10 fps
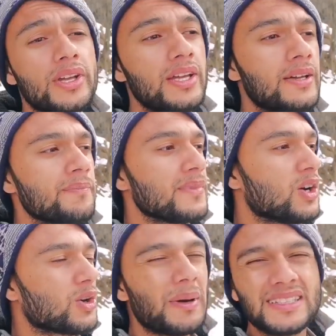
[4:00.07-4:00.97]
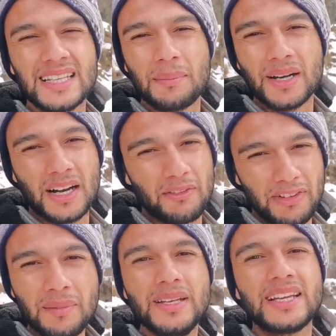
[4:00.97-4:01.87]
होगी और भाई साहब अगर आप
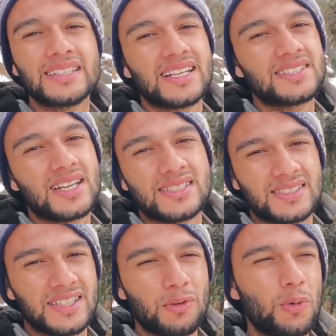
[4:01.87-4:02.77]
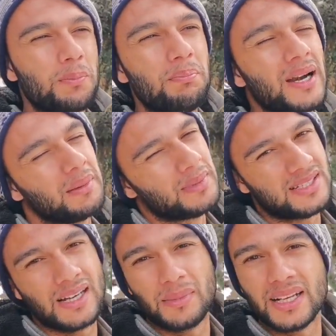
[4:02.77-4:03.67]
फैमिली के साथ जा सकते हैं वो बड़ा
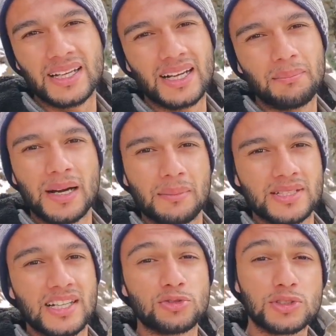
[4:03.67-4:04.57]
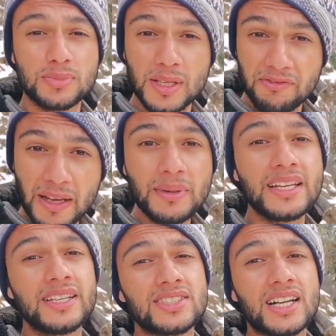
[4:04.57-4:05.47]
मसला बनाएगा बड़ा मसला तो सबसे
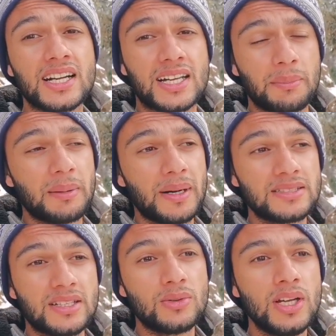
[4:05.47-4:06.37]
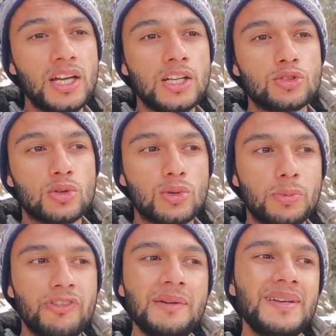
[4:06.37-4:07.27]
फैमिली की जगह अगर मैं बात करूँ तो
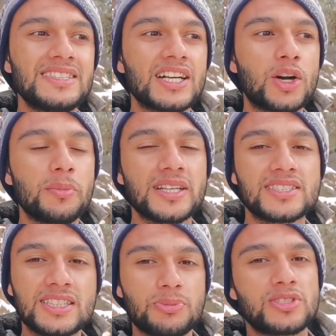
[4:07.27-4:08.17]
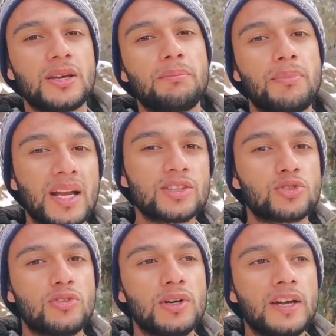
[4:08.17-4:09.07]
फैमिली जगहों में सबसे बड़ा
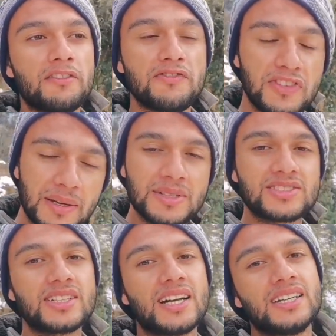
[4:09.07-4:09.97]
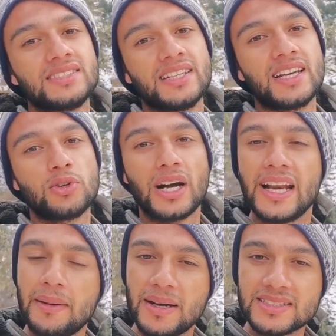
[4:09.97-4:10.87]
जो फेमस जगह आती है ना
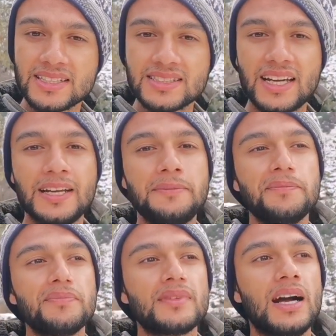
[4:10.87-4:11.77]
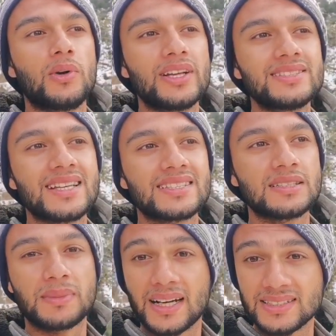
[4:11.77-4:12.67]
कालाम आ सकता है और इसके
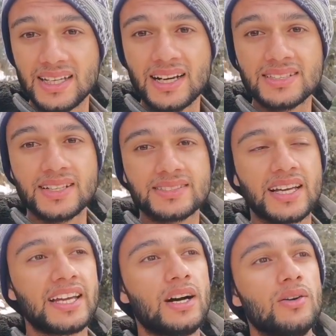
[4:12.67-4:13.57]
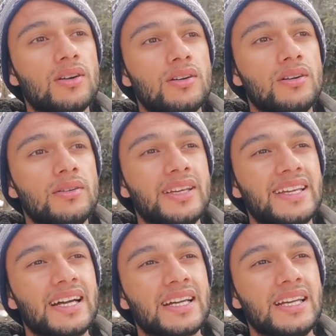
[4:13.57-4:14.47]
साथ मरगज़ार आ सकता है और ये
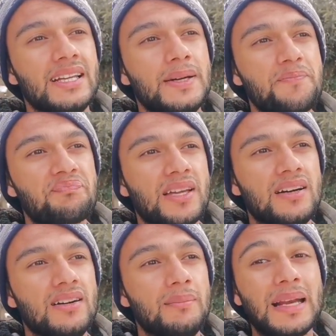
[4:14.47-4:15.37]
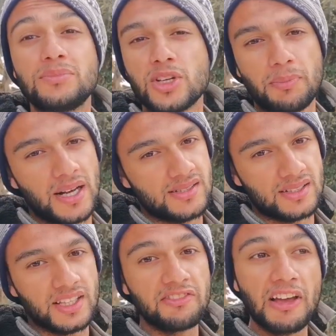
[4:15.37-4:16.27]
क्या कह लें मलम जब आ
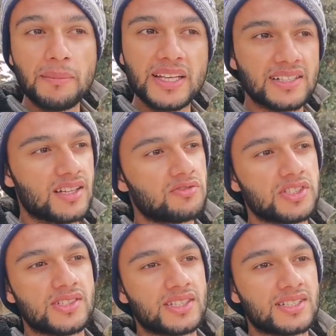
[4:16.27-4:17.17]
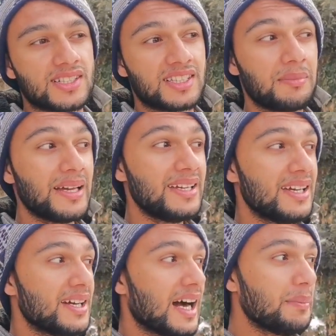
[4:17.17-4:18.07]
सकते हैं फैमिली के साथ विज़िट कर सकते हैं भाई
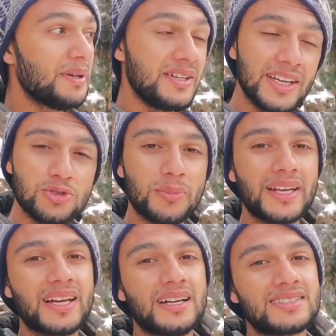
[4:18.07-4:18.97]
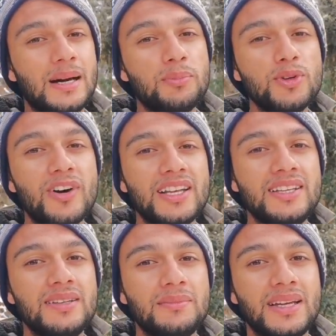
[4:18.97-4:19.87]
अभी ये जो मैंने इस्लामपुर
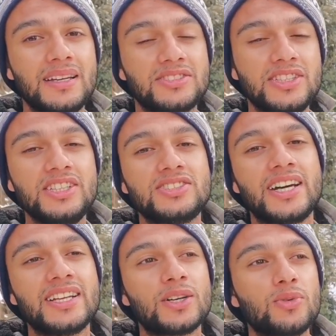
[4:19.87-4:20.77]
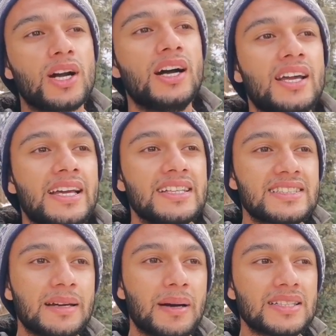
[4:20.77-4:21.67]
वाली में सीरीज़ जारी करूँगा
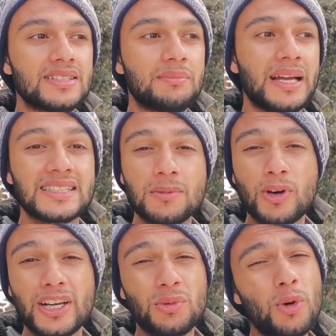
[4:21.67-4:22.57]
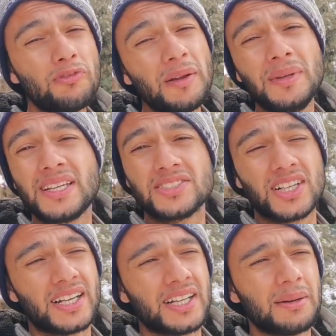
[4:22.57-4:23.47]
इसके बाद मियादम वाली वो फैमिली की
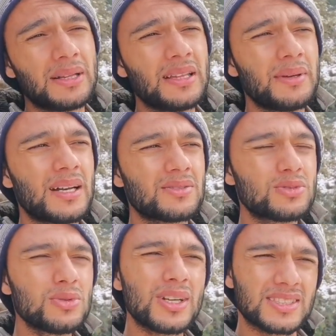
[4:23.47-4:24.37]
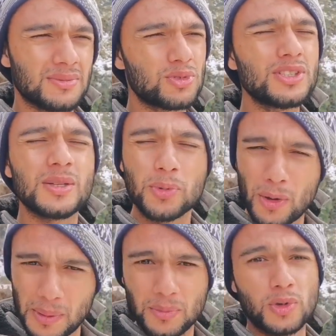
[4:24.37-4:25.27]
जगह नहीं है मतलब यार थोड़ा सा थोड़ी सी
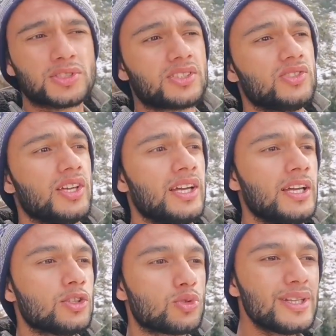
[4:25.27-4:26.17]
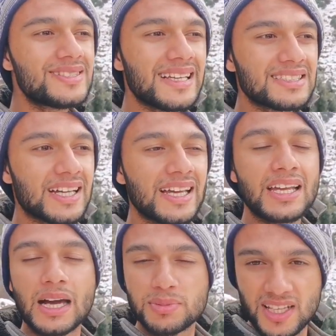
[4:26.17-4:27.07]
प्रॉब्लम हो सकती है तो इससे अच्छा है
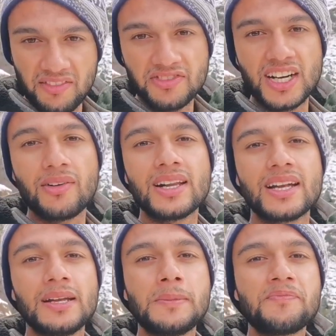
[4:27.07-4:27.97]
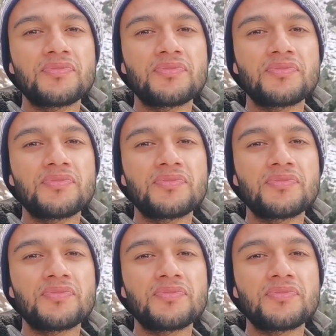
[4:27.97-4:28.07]
कि आप सेफ़ ट्रैवल करें